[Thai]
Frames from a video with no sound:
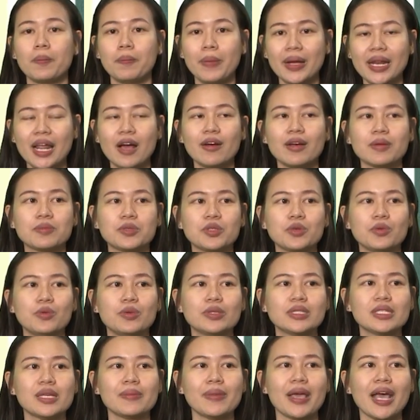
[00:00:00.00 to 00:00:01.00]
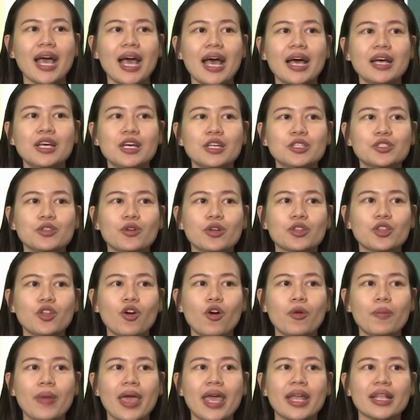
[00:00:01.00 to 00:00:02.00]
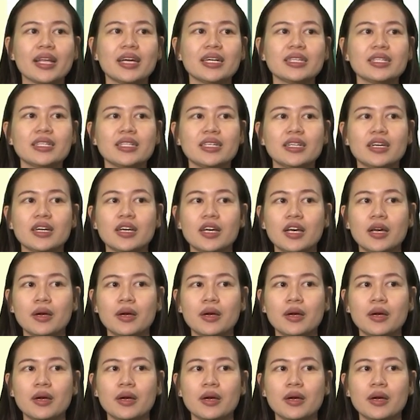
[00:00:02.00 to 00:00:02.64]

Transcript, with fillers: ไม่เท่ากับศูนย์ใช่ไหมคะส่วนโดเมนก็คือ